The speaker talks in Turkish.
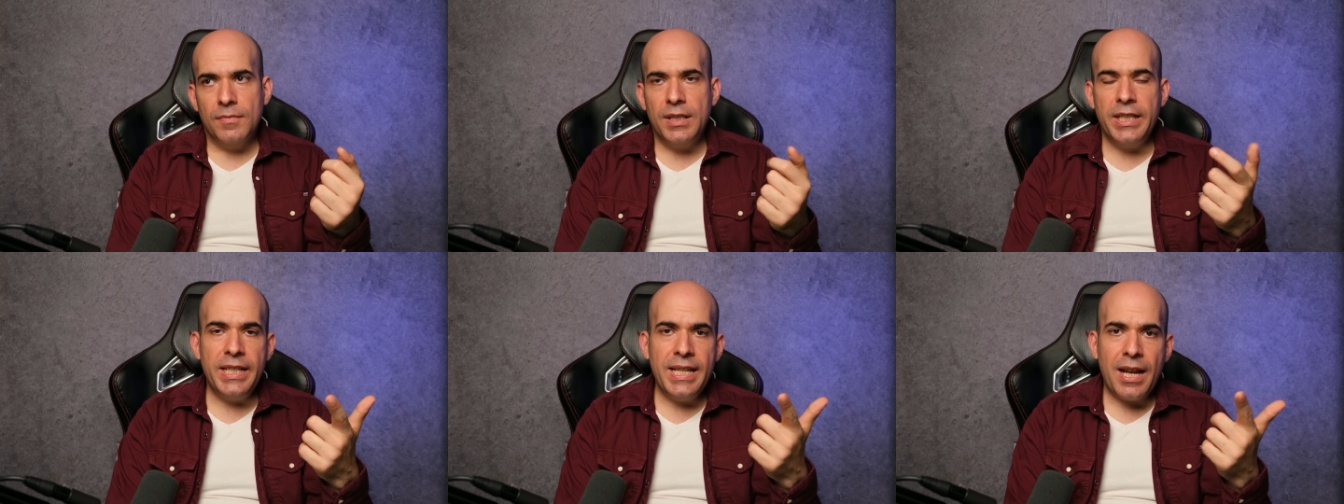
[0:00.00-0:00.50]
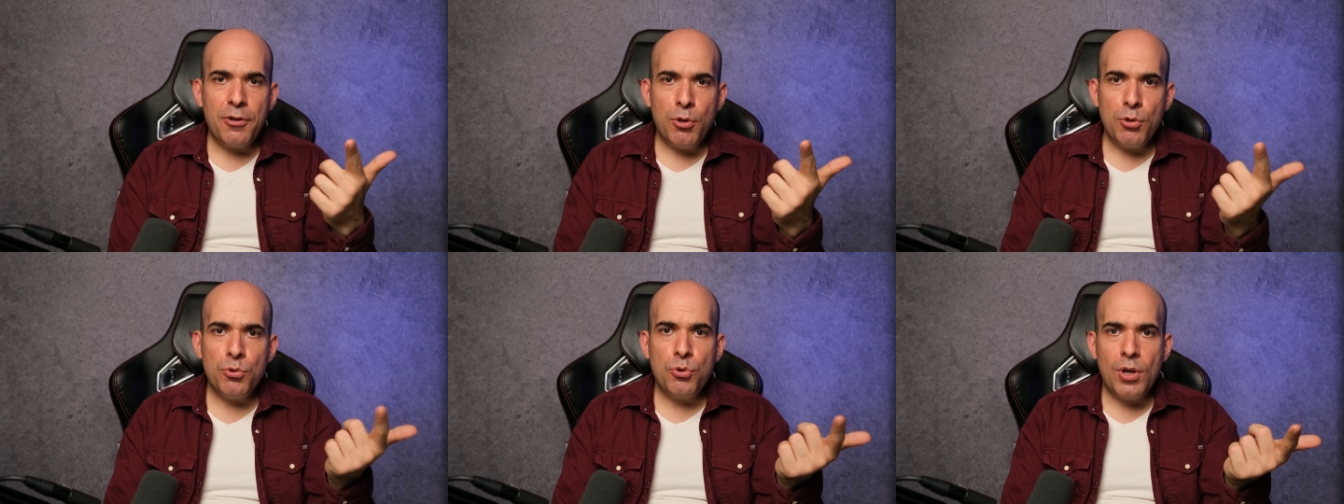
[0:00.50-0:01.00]

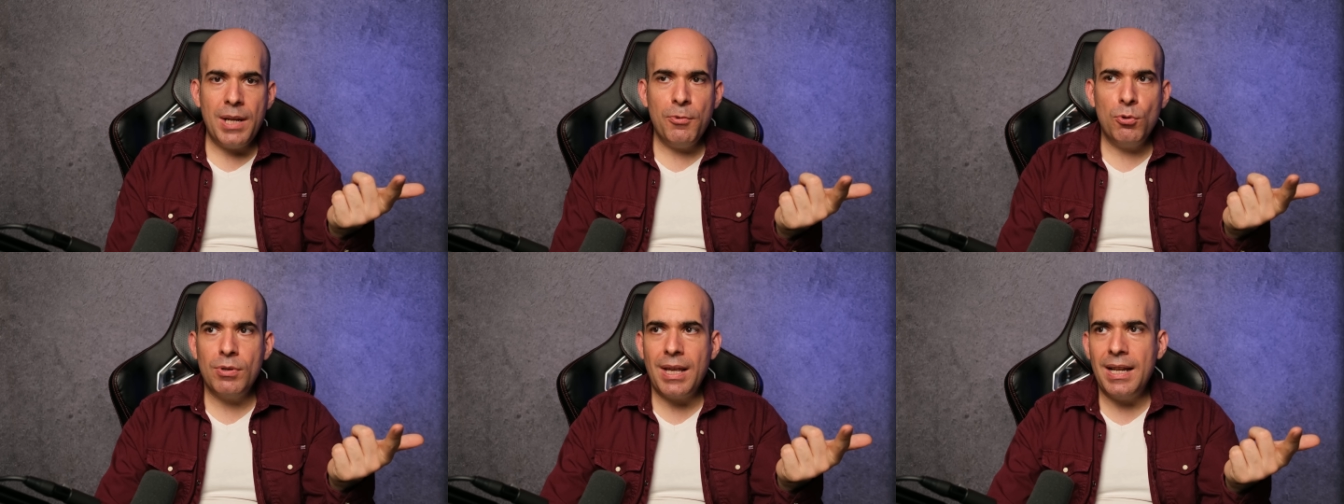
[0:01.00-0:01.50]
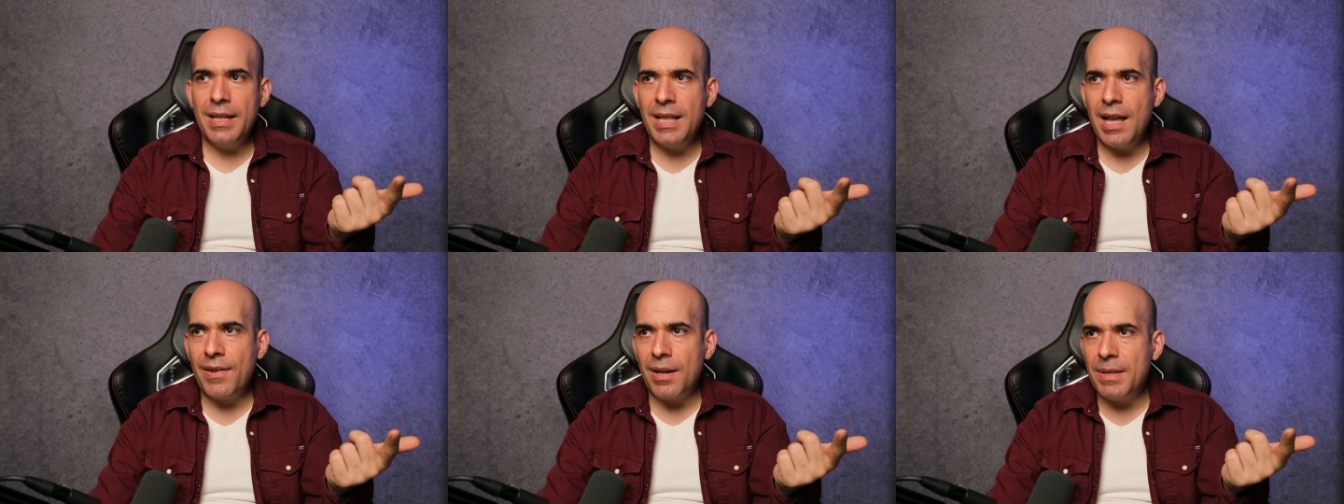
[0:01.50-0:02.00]
DDR4'ün şöyle bir güzelliği
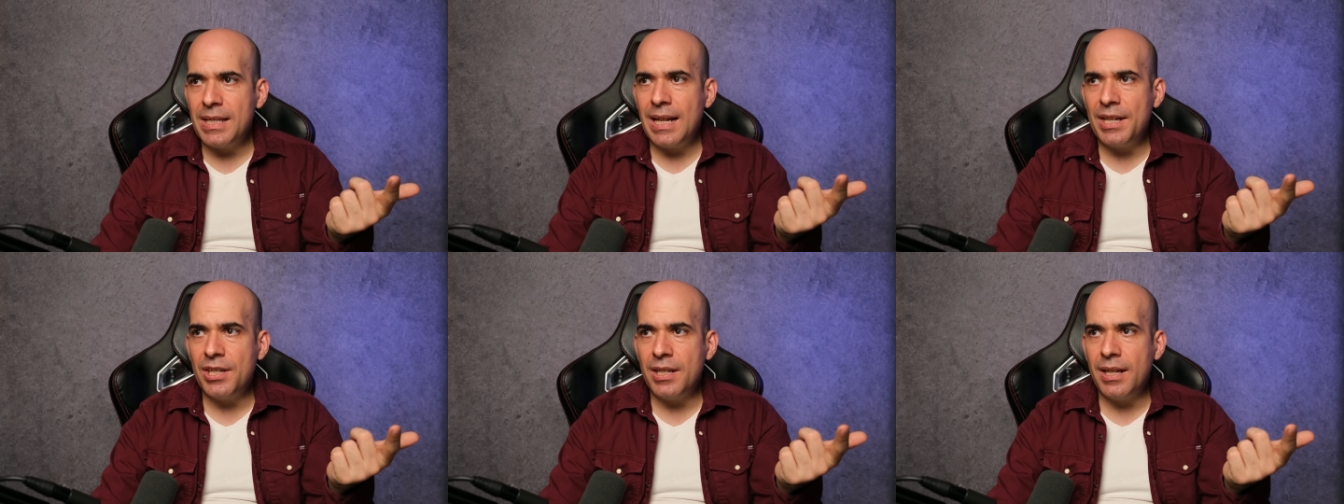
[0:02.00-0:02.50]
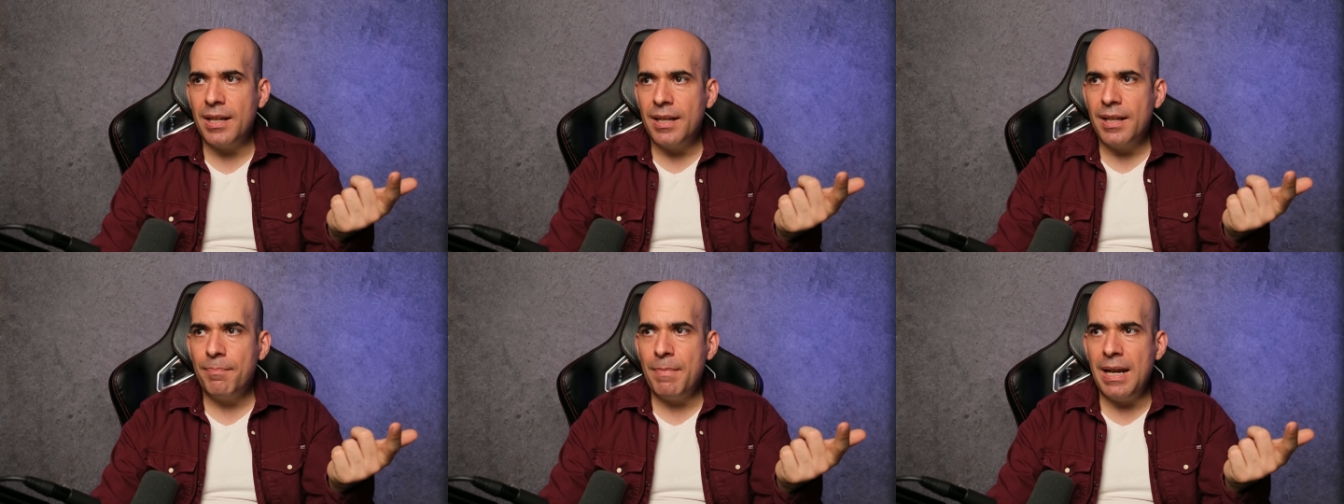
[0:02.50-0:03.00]
daha var. Mesela şimdi
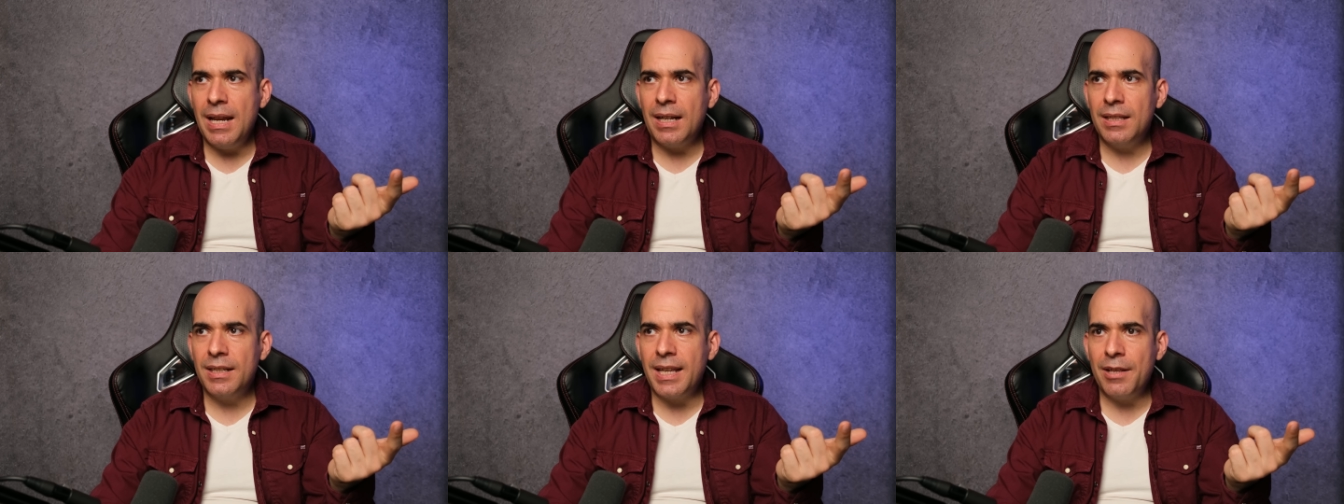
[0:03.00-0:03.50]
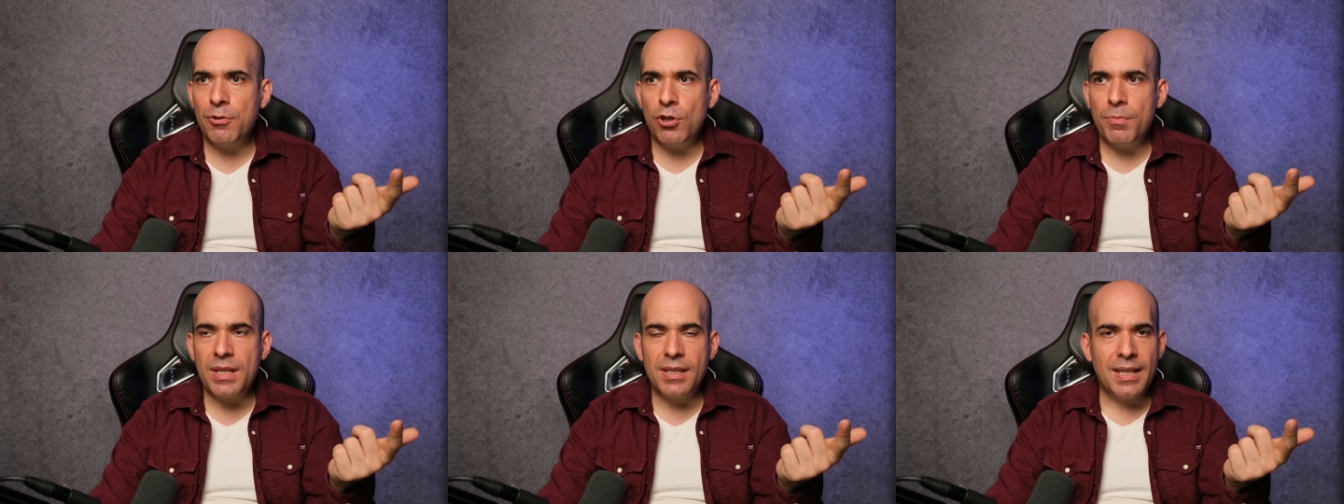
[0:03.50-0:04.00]
bellek alırken
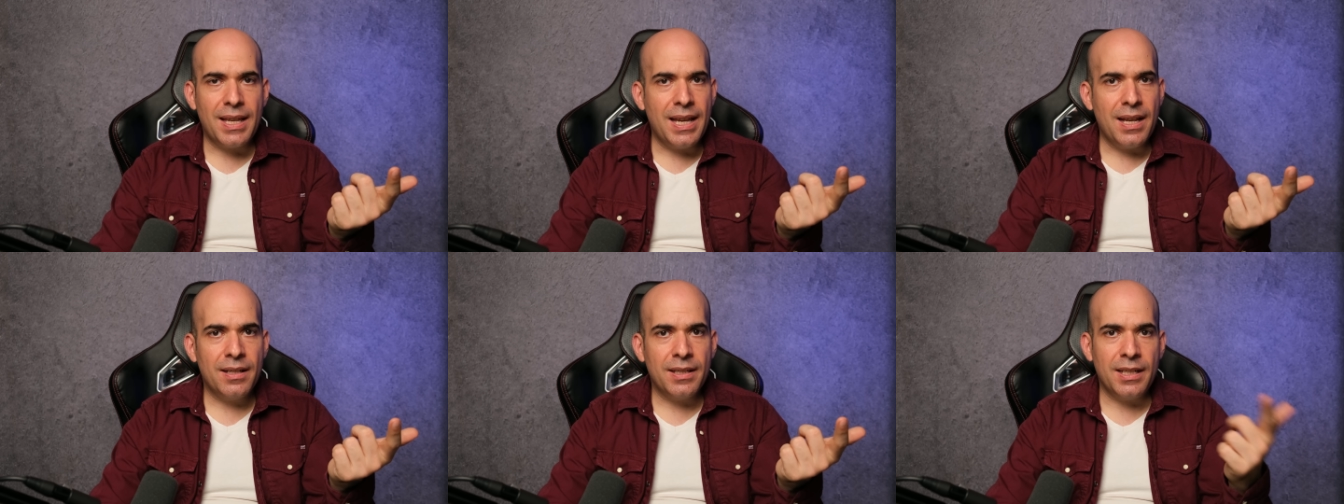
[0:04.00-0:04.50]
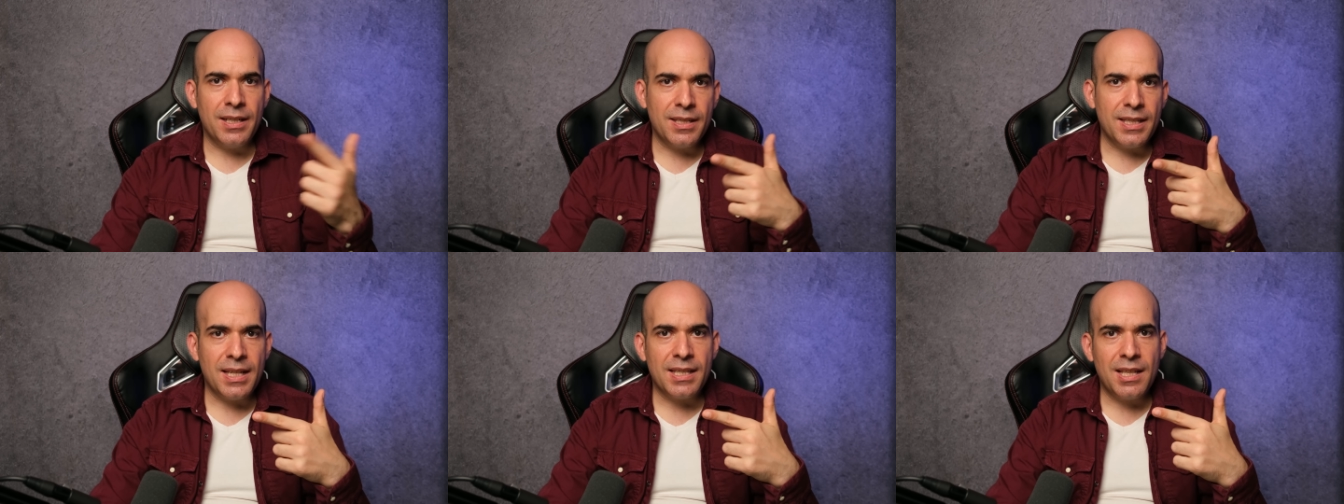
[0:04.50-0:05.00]
diyorum ya size gidin
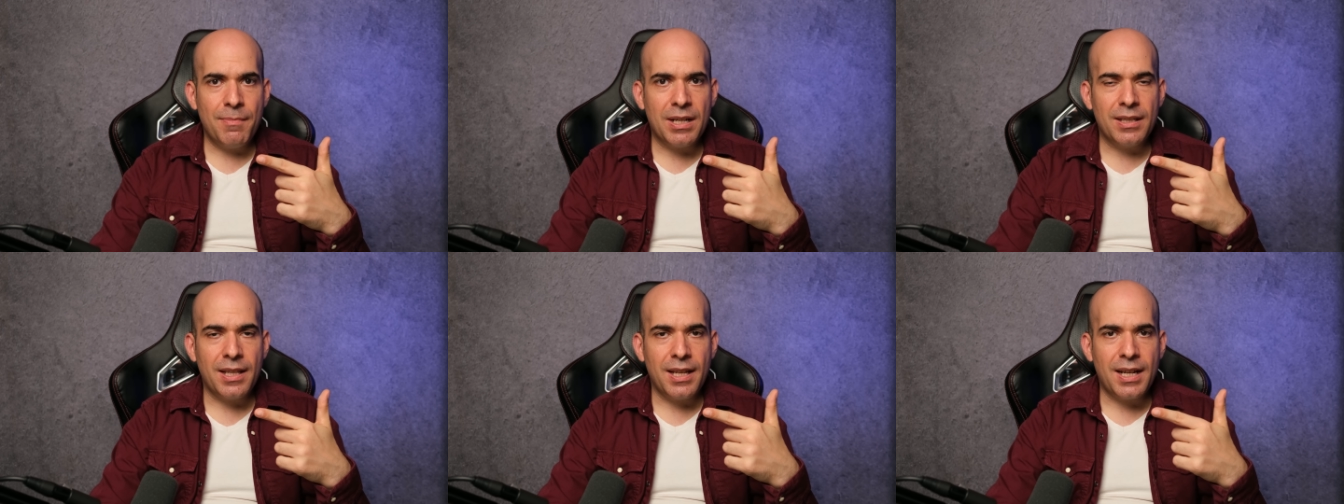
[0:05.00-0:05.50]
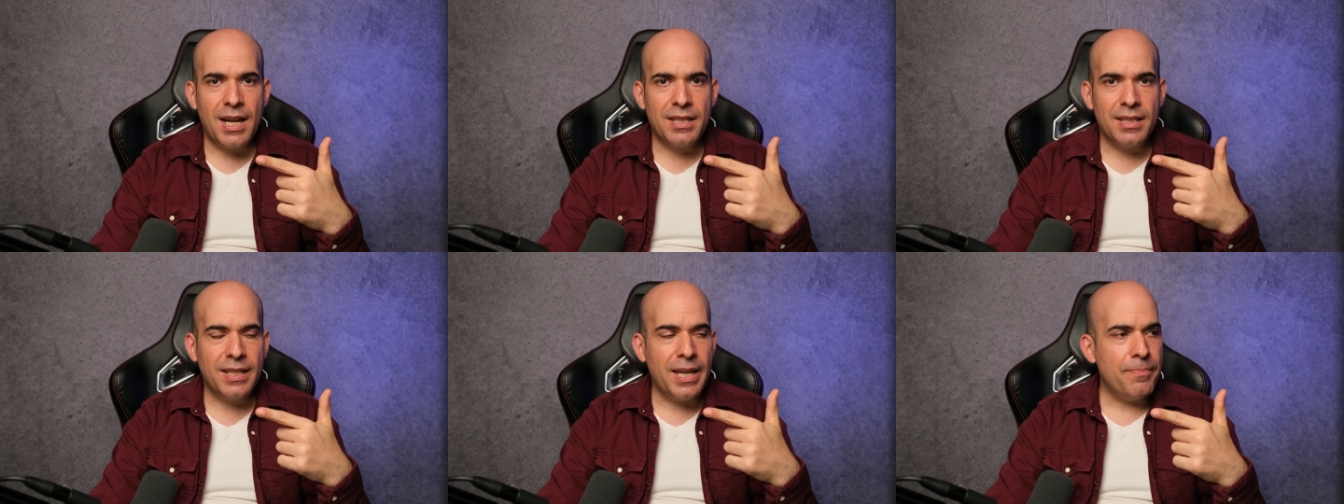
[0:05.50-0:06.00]
sitesine bakın
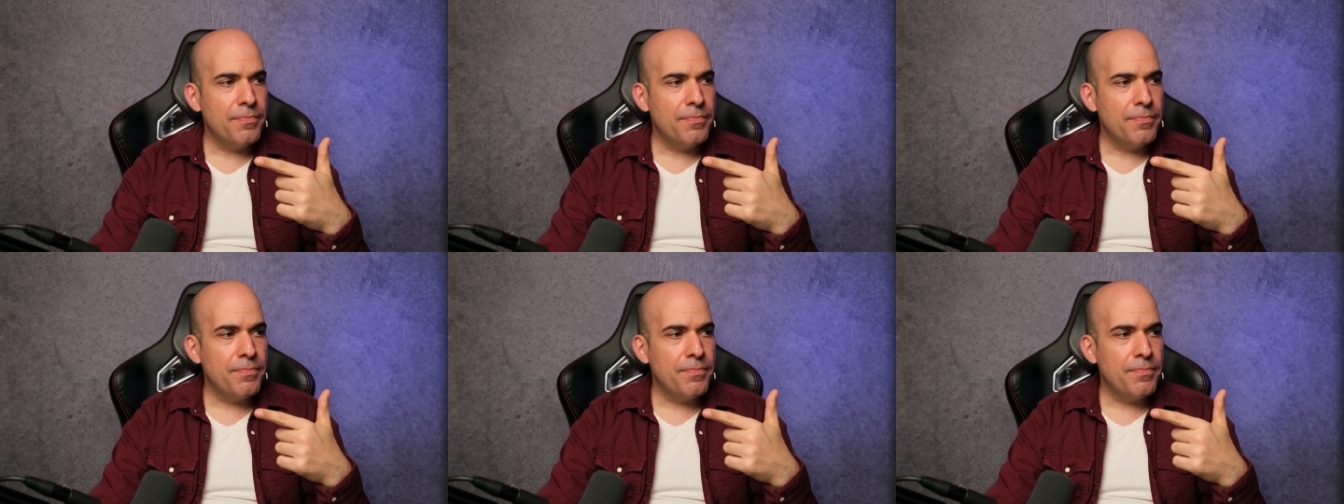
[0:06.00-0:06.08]
anakartın diye.